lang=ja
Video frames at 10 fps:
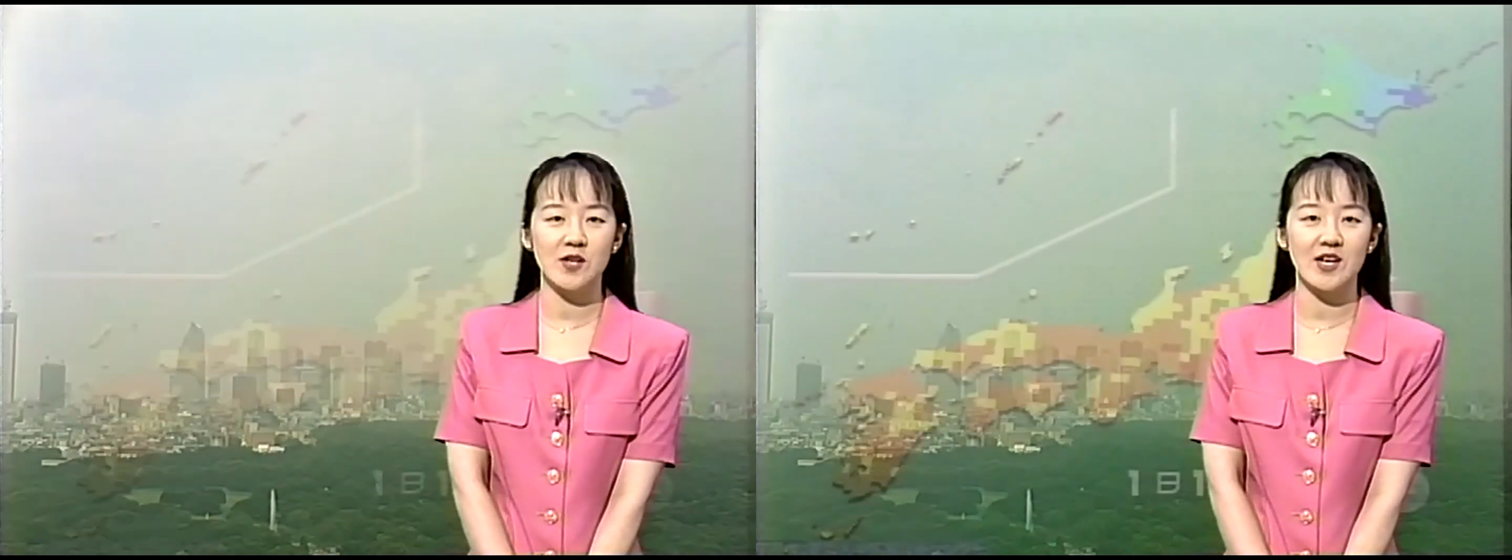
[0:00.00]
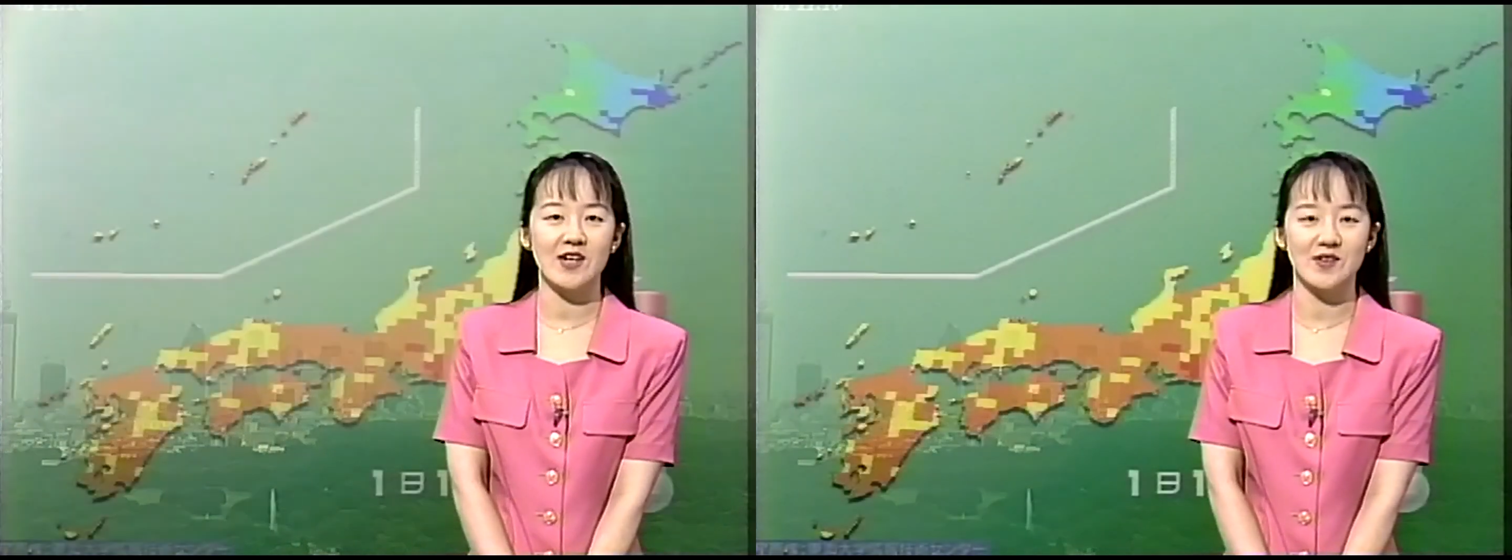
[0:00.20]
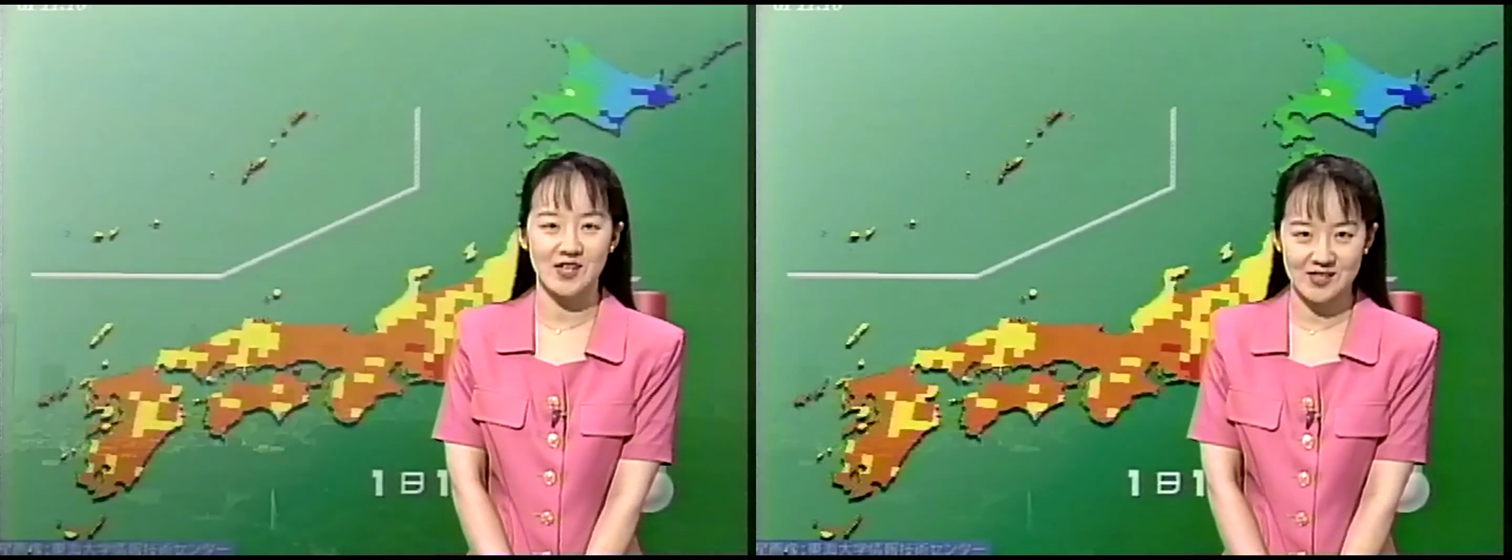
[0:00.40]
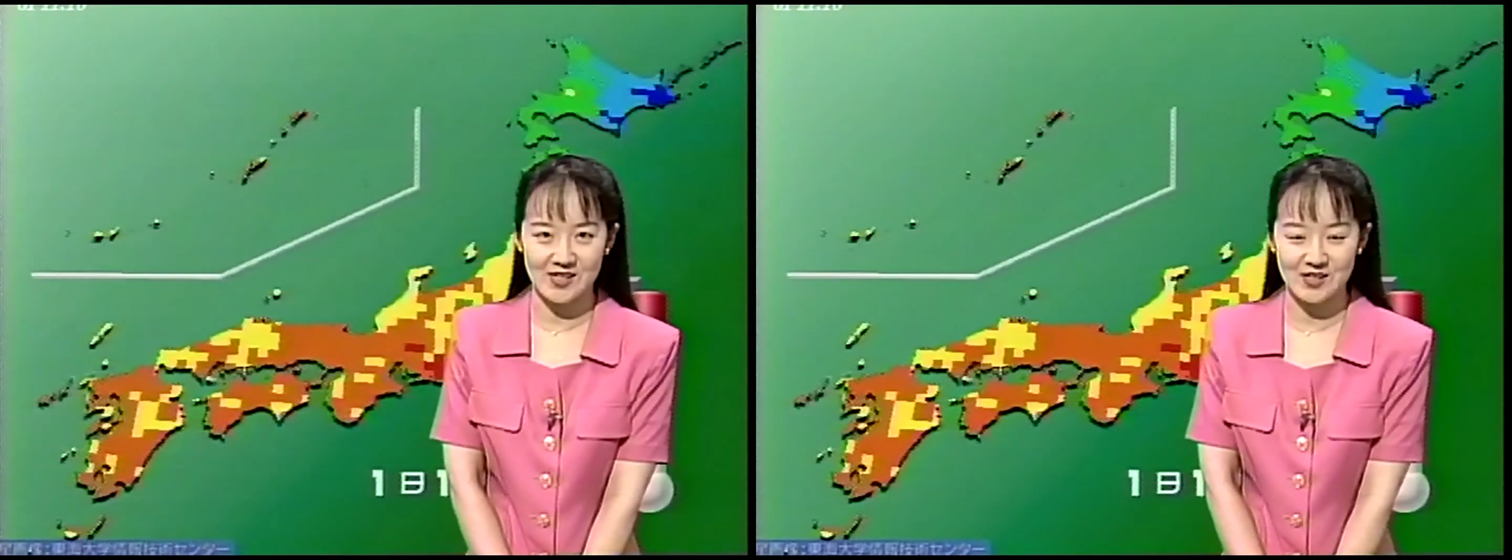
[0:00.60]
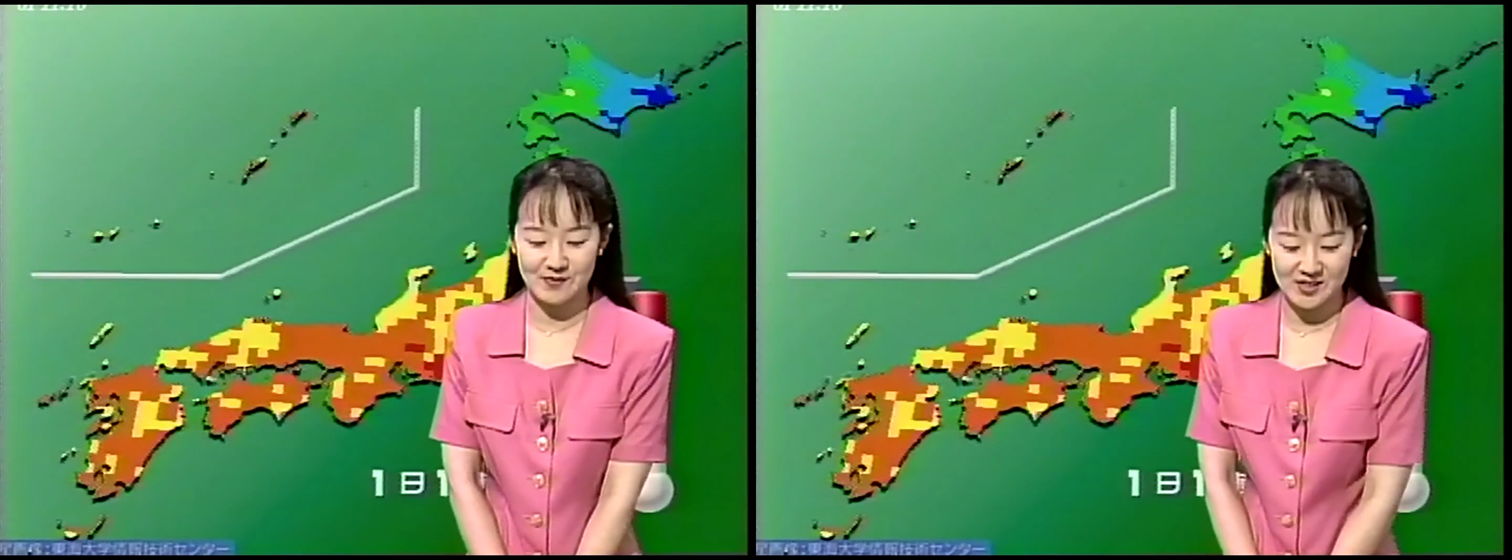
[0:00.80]
からご覧いた
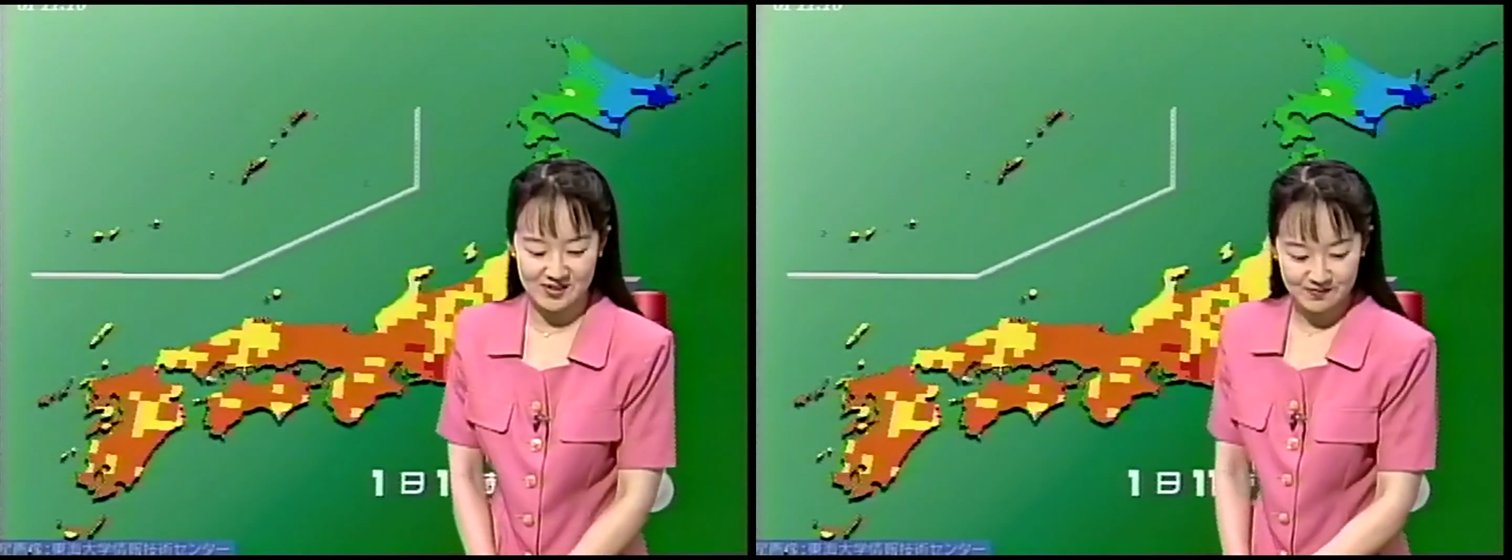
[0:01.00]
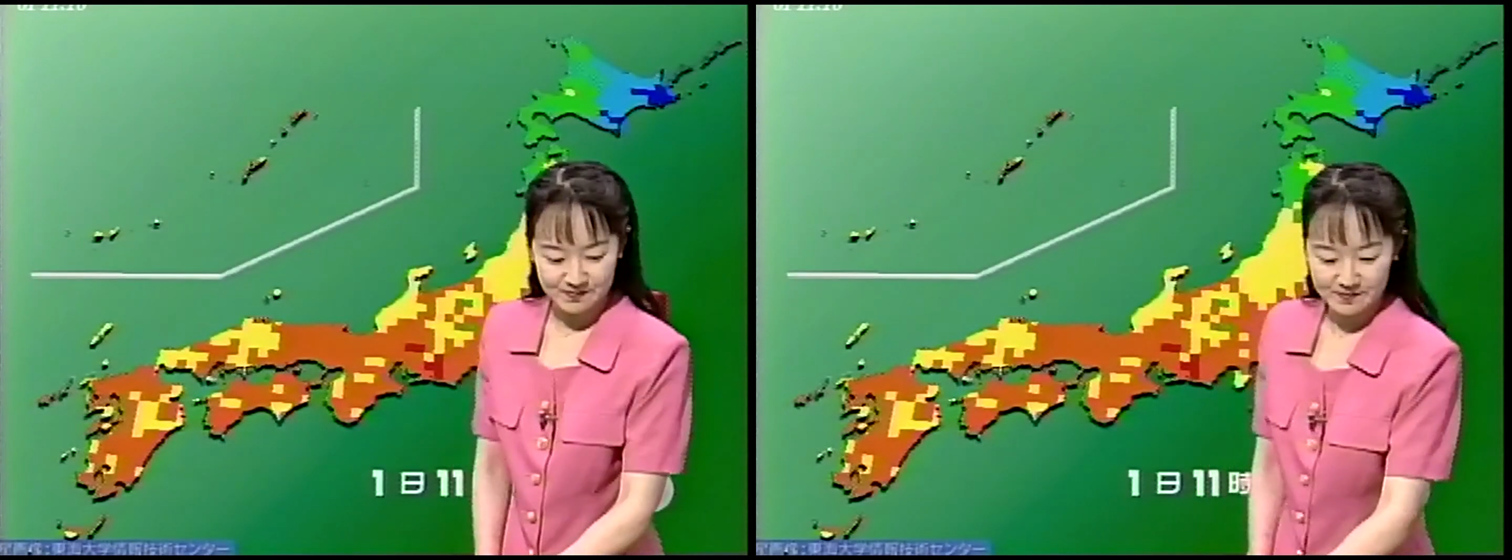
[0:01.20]
だきます